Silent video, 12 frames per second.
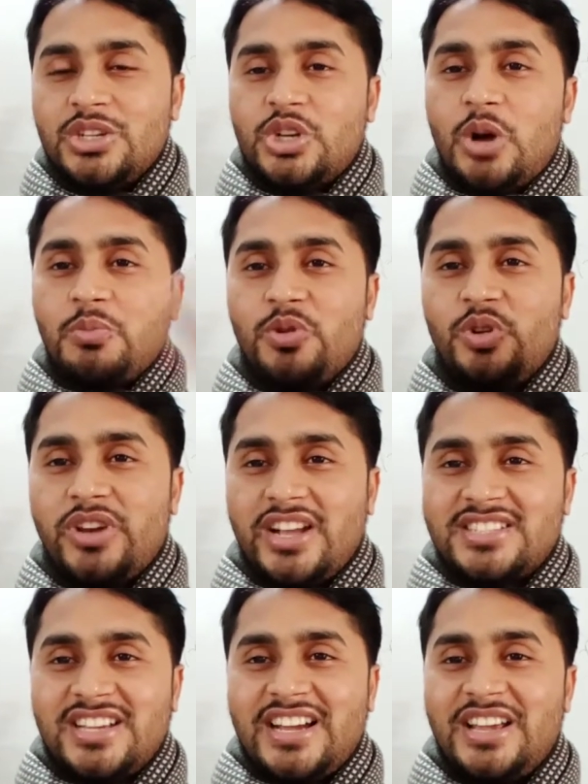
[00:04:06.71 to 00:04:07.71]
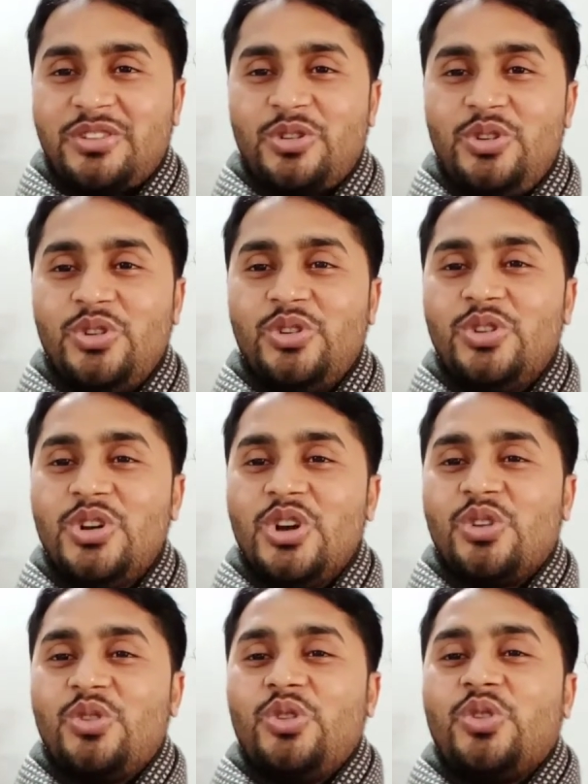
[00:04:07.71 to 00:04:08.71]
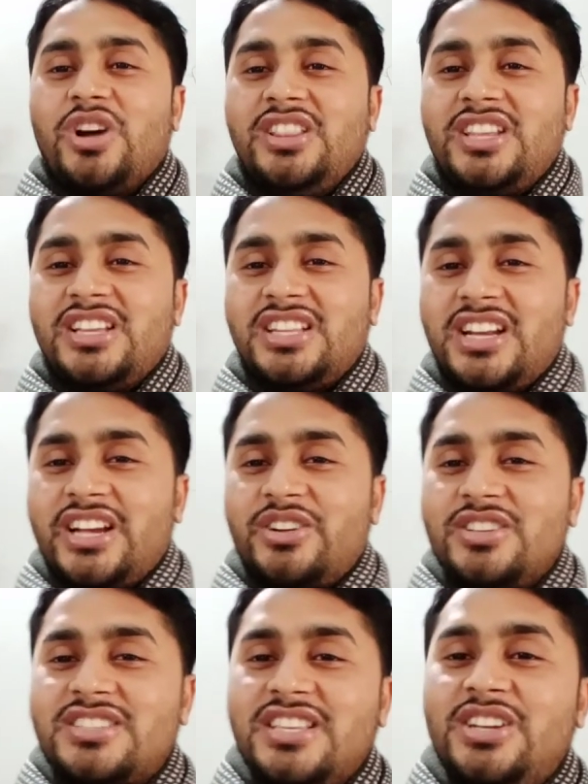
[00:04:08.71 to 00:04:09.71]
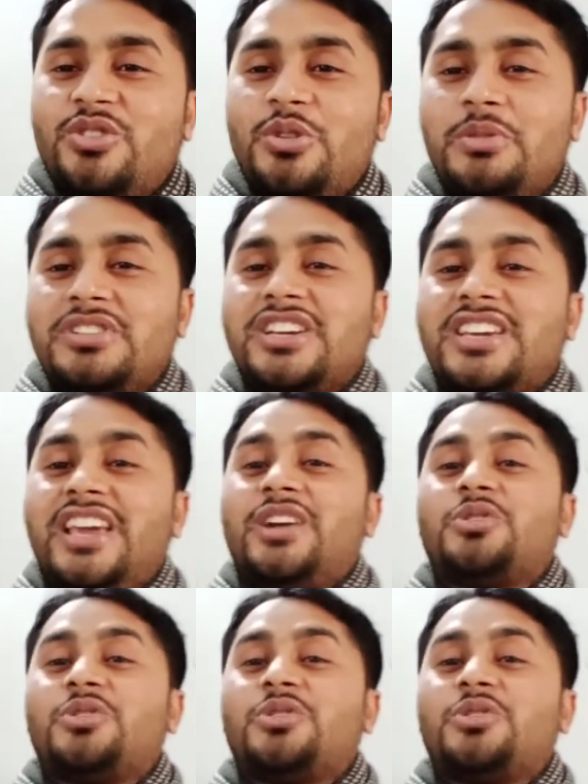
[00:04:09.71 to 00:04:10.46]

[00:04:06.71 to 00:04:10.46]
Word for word: সবগুলোকে এক জায়গায় করলো করে ওখান থেকে তারা এখন স্থির করবে যে কে